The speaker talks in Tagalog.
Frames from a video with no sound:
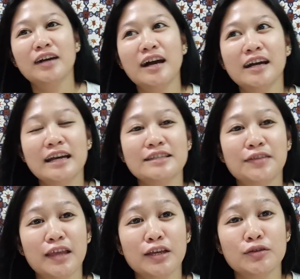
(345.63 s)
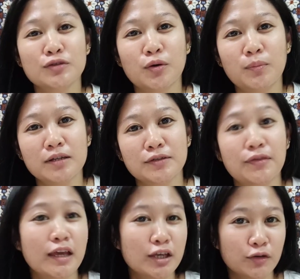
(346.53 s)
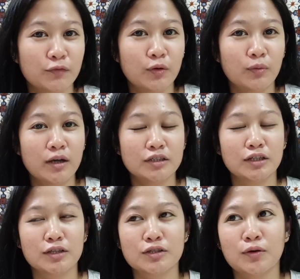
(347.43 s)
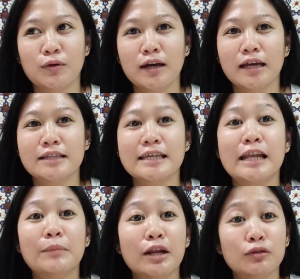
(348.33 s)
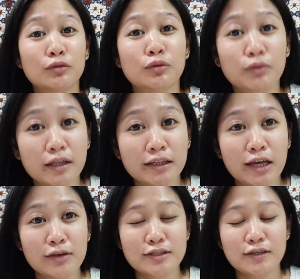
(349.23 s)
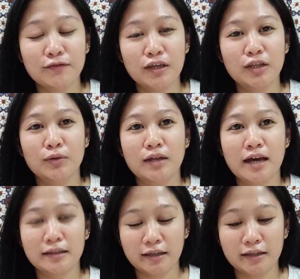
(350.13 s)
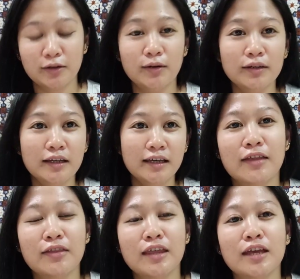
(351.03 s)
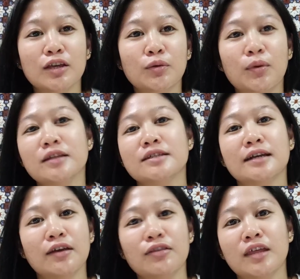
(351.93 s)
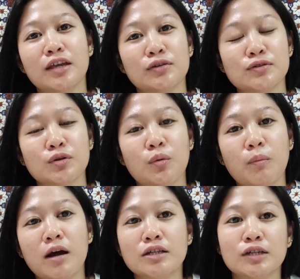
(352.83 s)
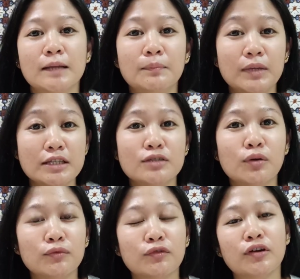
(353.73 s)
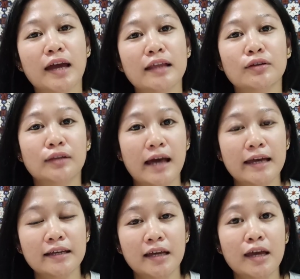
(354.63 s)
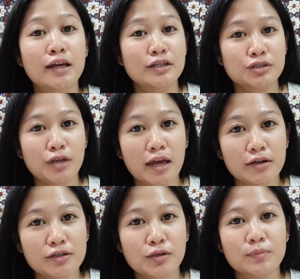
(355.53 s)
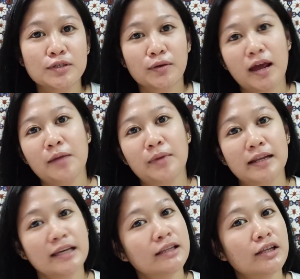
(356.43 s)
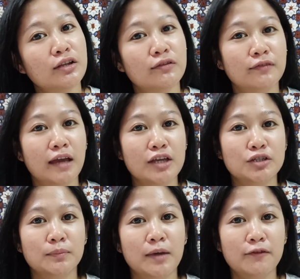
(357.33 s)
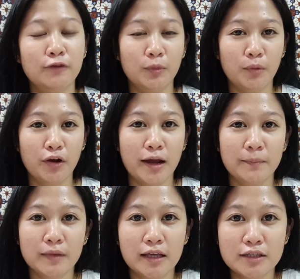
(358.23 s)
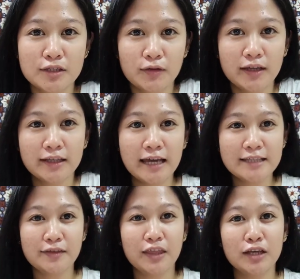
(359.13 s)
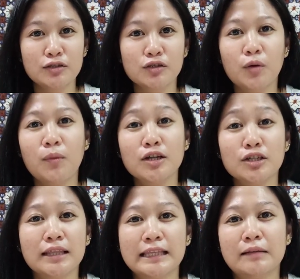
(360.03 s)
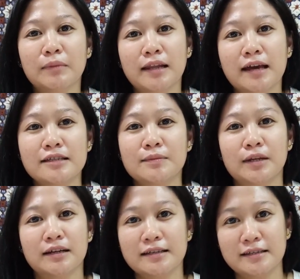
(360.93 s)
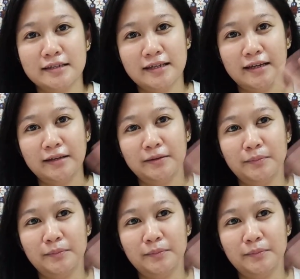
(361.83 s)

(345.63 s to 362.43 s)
Ah, guys, thank you so much. Thank you for watching. So, ayan, sana may natutunan kayo sa video natin ito. Thank you once again. Thank you so much. And please don't forget to like, share, subscribe, and hit the notification bell for more updates. So, and guys, thank you so much. Until my next vlog. See ya.